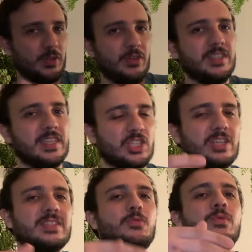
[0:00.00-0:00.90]
o bom terrorista. Eles
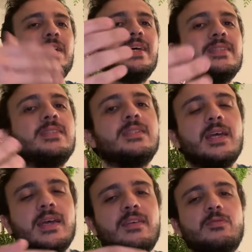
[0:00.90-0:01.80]
já são,
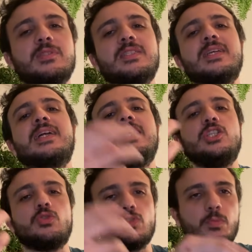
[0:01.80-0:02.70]
é, vamos dizer assim,
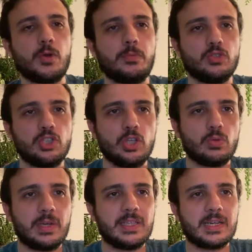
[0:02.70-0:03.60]
críticos no próprio
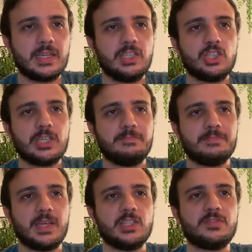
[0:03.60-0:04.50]
título ali da crítica
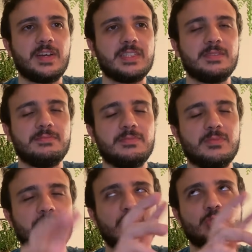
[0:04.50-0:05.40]
que eles fazem.
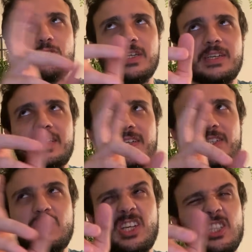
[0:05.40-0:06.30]
Críticos na né?
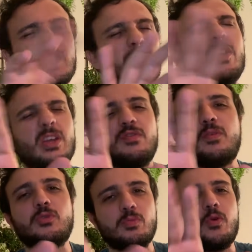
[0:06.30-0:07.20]
crítica. Ok, não
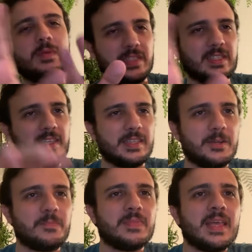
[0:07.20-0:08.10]
foi muito bom, mas vocês
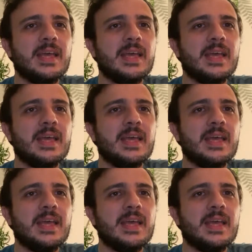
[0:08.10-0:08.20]
entenderam.